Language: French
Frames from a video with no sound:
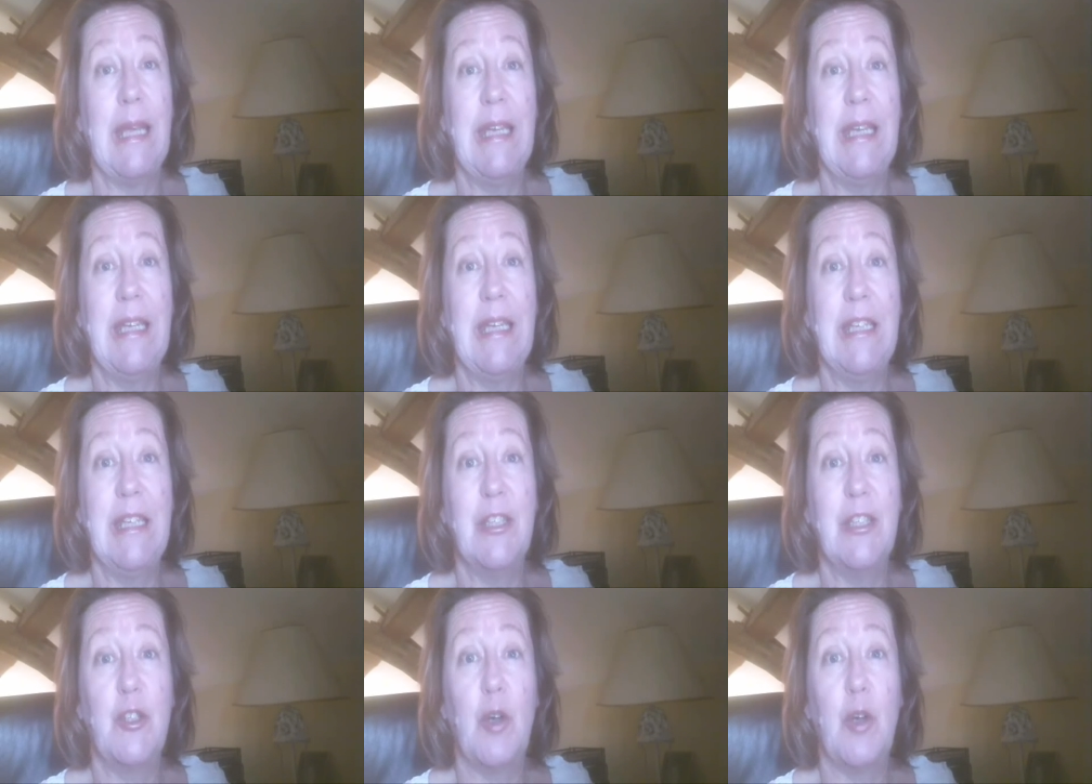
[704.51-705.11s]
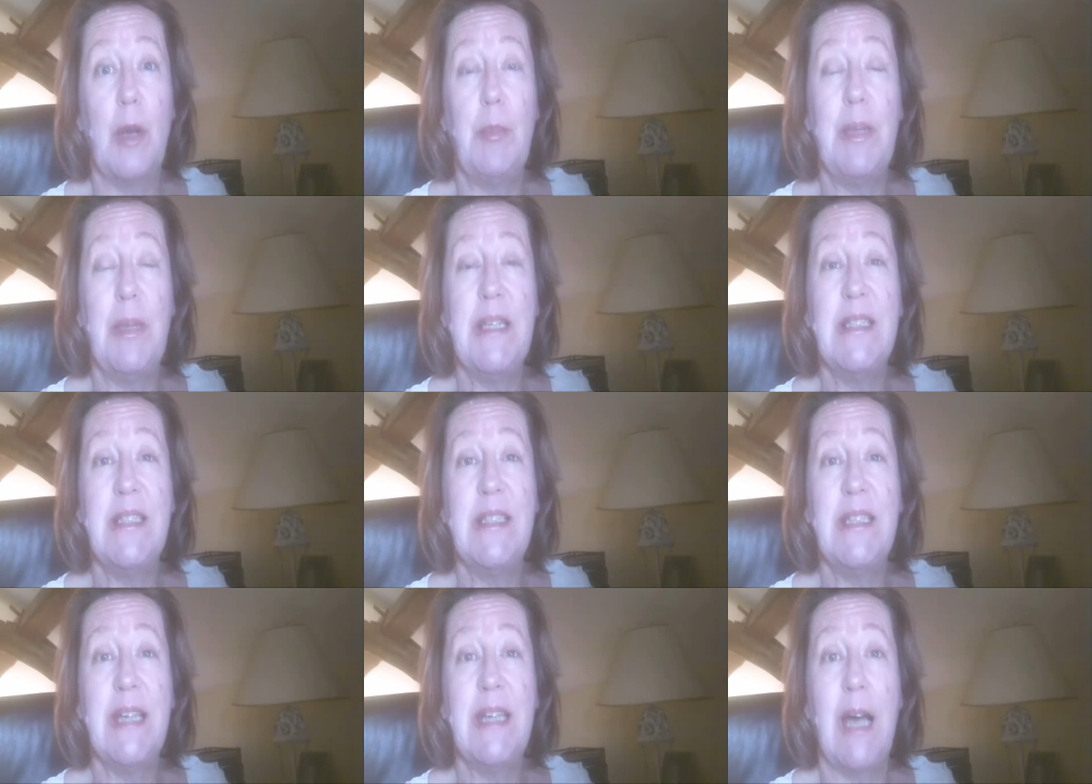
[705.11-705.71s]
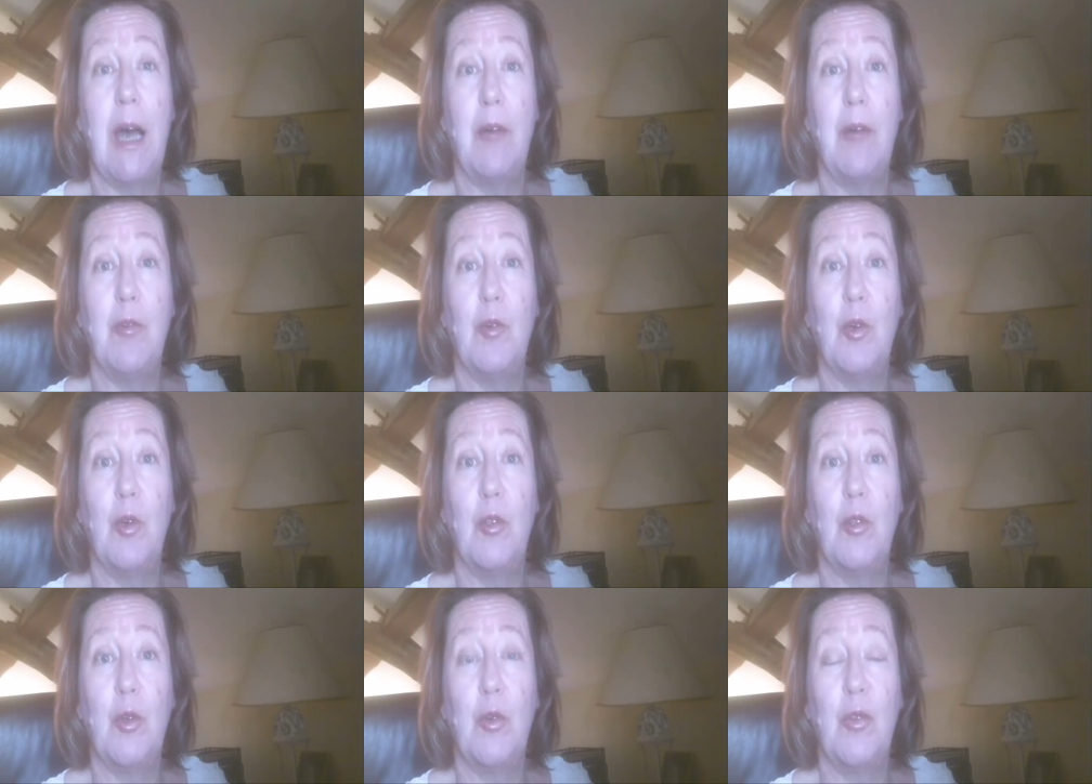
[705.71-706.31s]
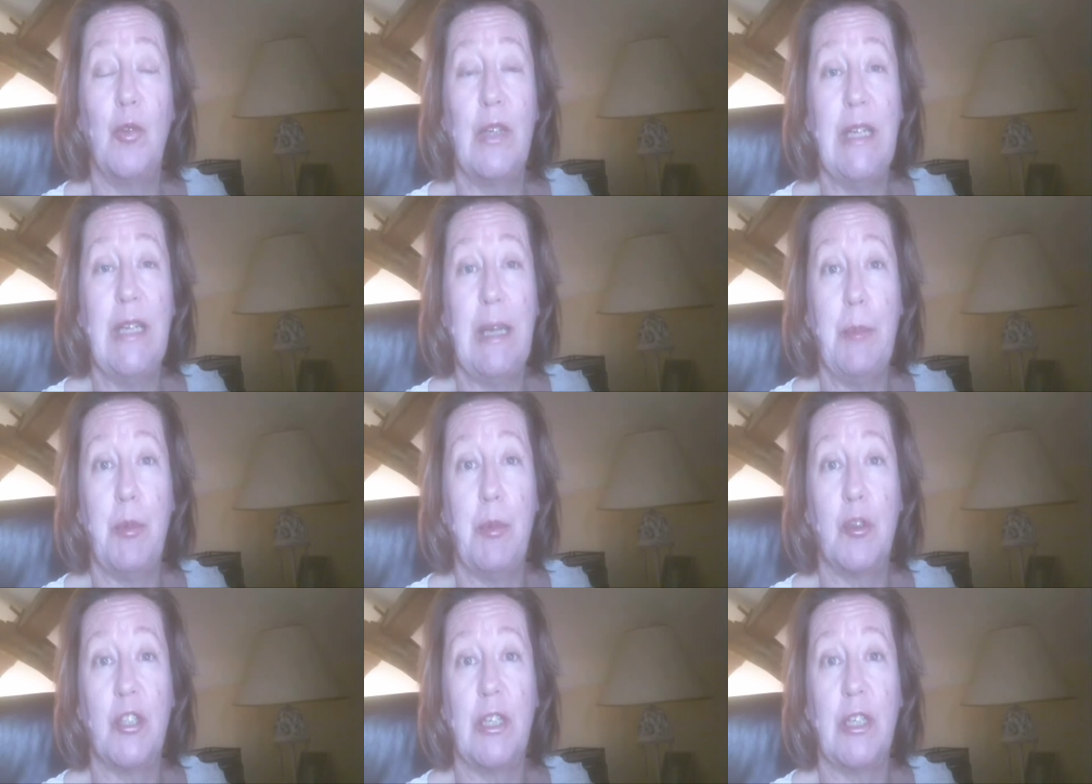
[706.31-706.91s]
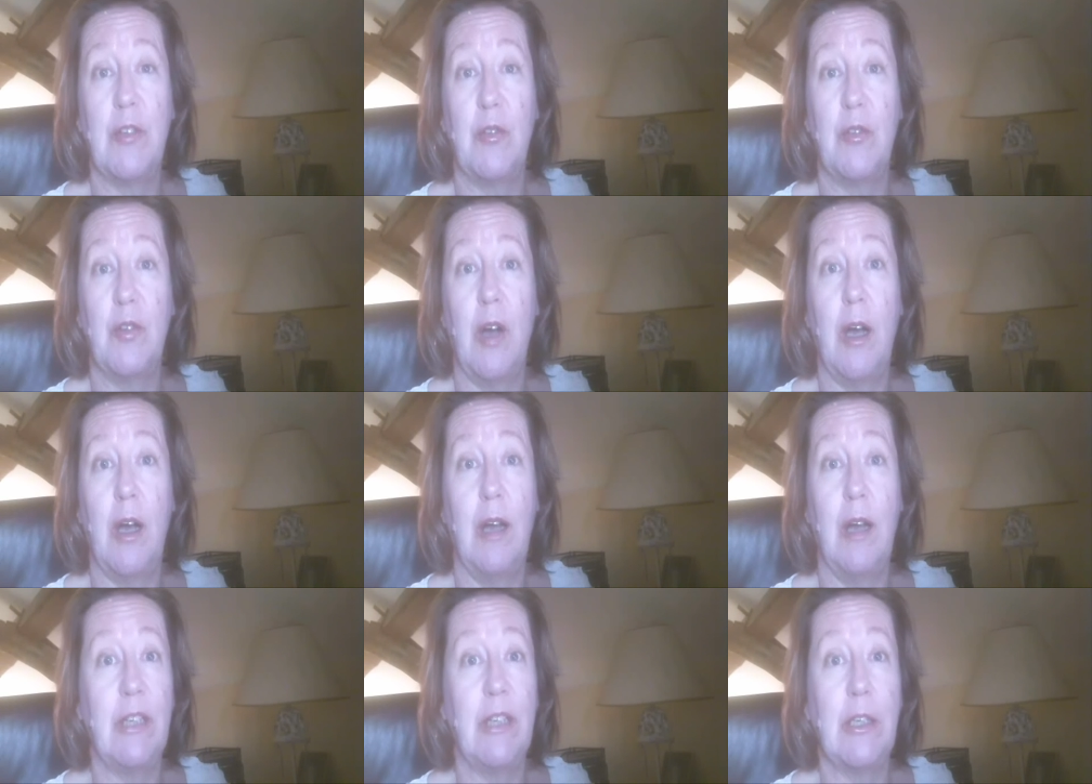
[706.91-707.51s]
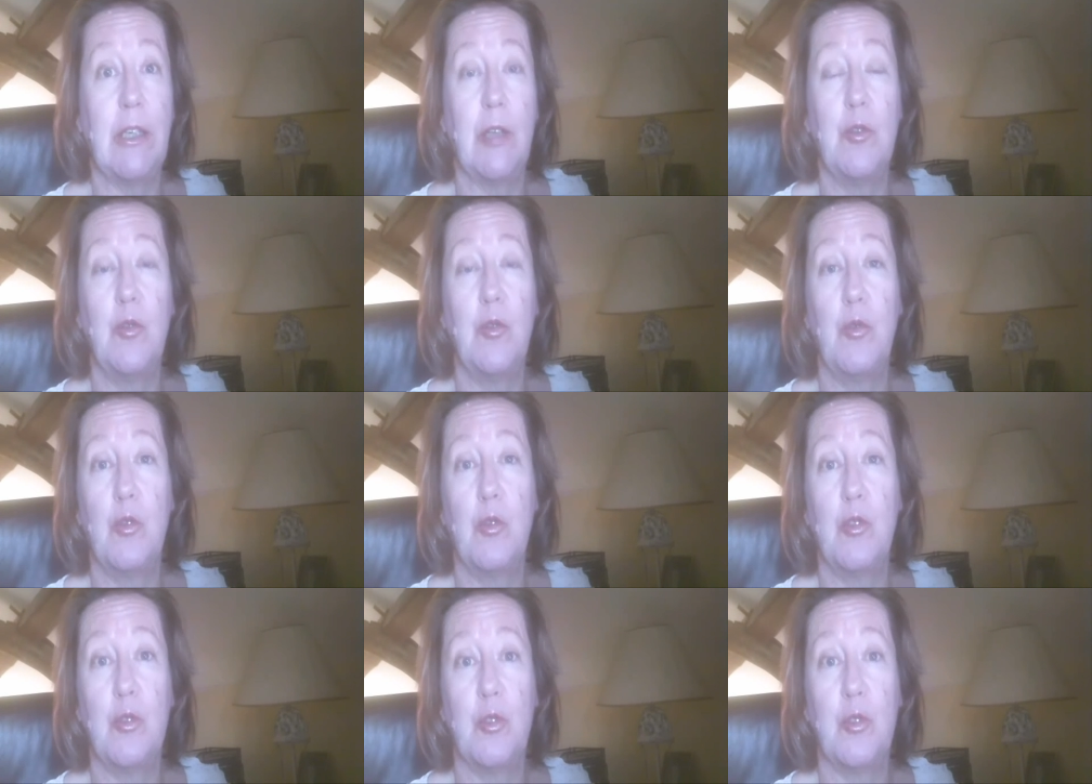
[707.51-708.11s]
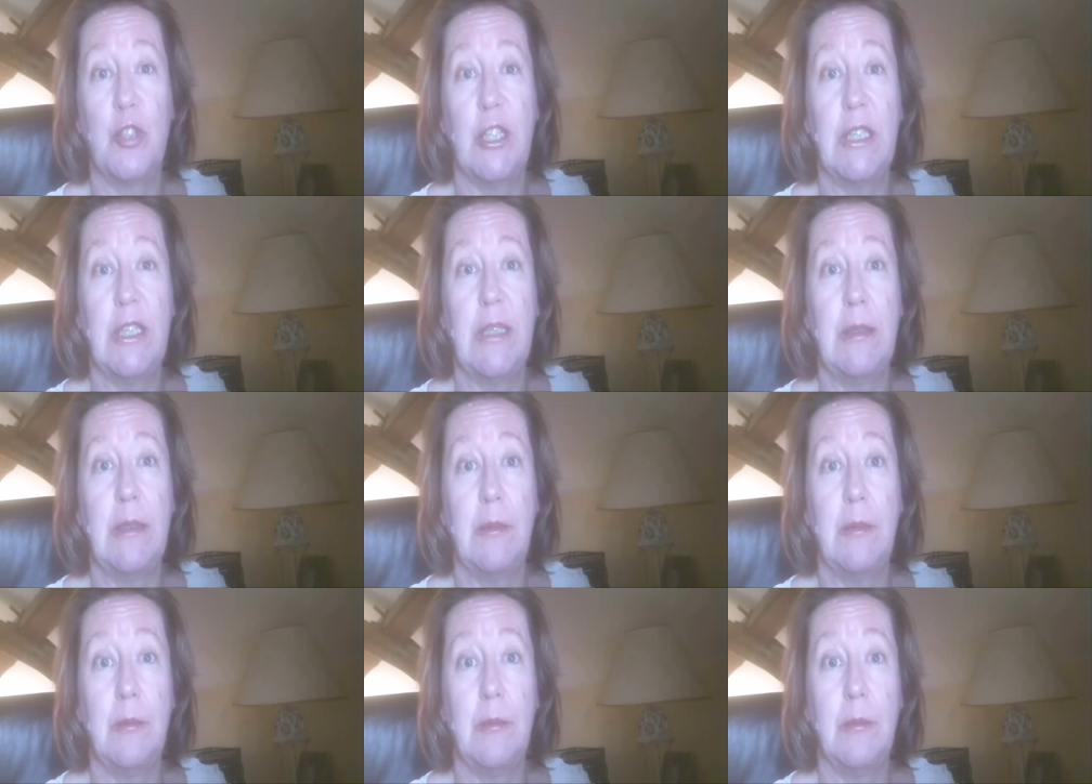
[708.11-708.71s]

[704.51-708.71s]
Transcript: Et j'aurai plaisir à vous retrouver la prochaine fois avec un nouveau sujet.